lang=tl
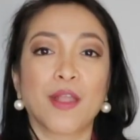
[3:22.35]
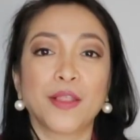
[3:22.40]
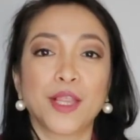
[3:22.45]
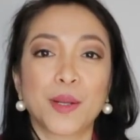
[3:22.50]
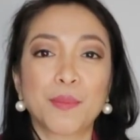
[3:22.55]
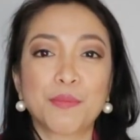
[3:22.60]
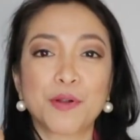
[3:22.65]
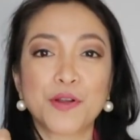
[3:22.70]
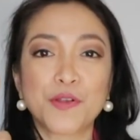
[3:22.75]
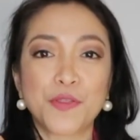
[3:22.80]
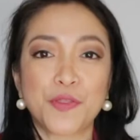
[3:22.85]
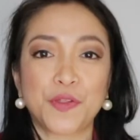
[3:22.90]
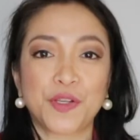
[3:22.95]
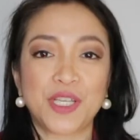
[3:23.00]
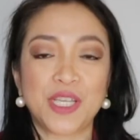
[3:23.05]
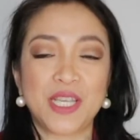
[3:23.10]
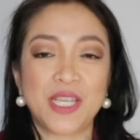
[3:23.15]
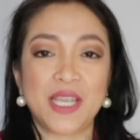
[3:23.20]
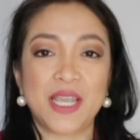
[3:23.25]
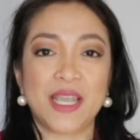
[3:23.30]
Number
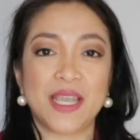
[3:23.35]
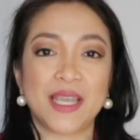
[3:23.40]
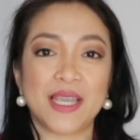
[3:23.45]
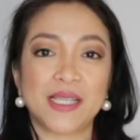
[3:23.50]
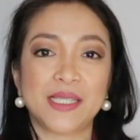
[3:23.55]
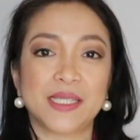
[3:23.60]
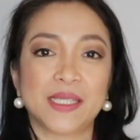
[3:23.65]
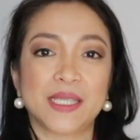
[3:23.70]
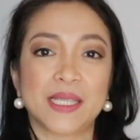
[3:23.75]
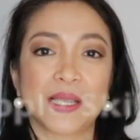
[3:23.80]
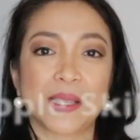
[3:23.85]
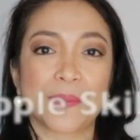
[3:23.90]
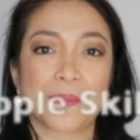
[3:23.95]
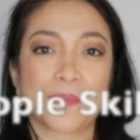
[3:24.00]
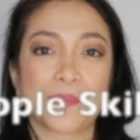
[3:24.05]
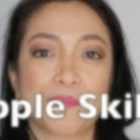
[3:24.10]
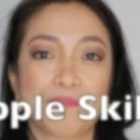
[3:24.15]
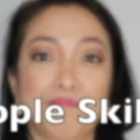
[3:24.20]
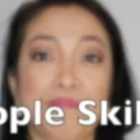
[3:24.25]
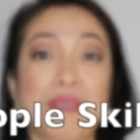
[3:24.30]
three is
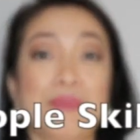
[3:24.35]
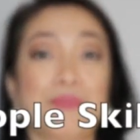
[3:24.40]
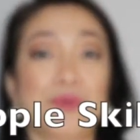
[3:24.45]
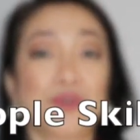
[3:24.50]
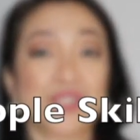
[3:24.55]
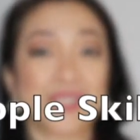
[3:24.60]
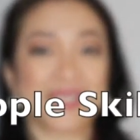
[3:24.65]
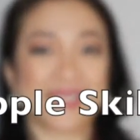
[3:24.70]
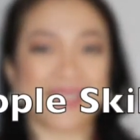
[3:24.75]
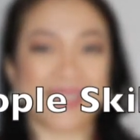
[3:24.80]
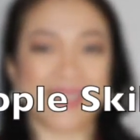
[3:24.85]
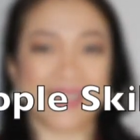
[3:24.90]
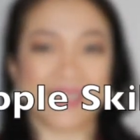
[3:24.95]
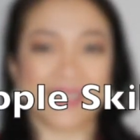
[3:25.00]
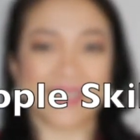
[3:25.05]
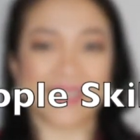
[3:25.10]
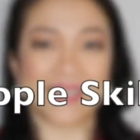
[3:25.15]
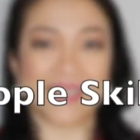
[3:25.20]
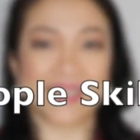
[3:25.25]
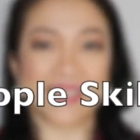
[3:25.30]
people
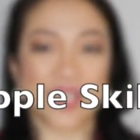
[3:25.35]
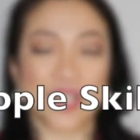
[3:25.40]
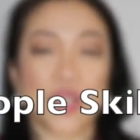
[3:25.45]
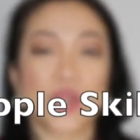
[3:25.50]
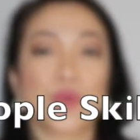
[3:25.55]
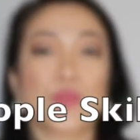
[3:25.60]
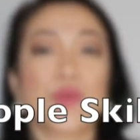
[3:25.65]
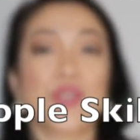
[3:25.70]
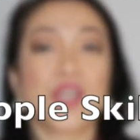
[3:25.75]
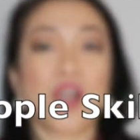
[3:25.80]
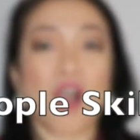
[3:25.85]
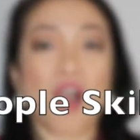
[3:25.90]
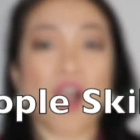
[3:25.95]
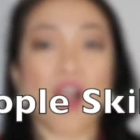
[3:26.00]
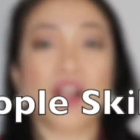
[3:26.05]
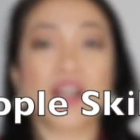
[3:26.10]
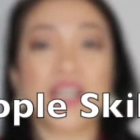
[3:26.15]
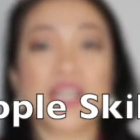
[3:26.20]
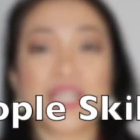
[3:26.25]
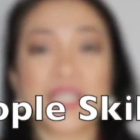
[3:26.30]
skills we
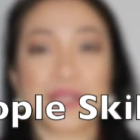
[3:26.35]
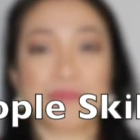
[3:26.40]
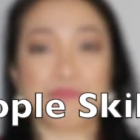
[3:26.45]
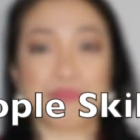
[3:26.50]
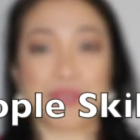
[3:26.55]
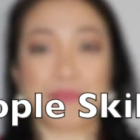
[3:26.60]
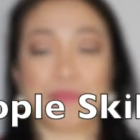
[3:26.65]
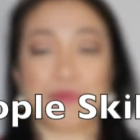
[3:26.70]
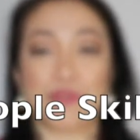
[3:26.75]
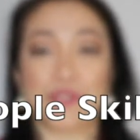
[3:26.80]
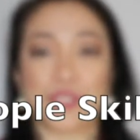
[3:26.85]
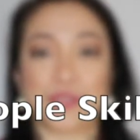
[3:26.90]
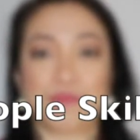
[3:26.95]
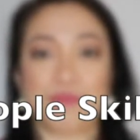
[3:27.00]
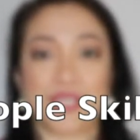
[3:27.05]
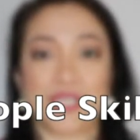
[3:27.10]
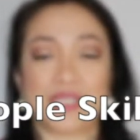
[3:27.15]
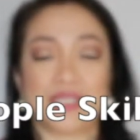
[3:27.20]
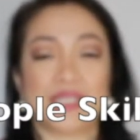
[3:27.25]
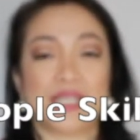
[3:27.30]
are in a people's
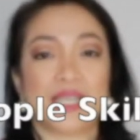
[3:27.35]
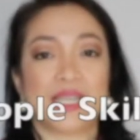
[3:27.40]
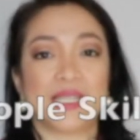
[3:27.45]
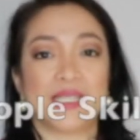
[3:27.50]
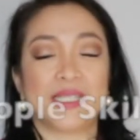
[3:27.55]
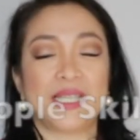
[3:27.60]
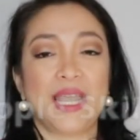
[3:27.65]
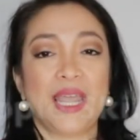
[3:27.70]
business.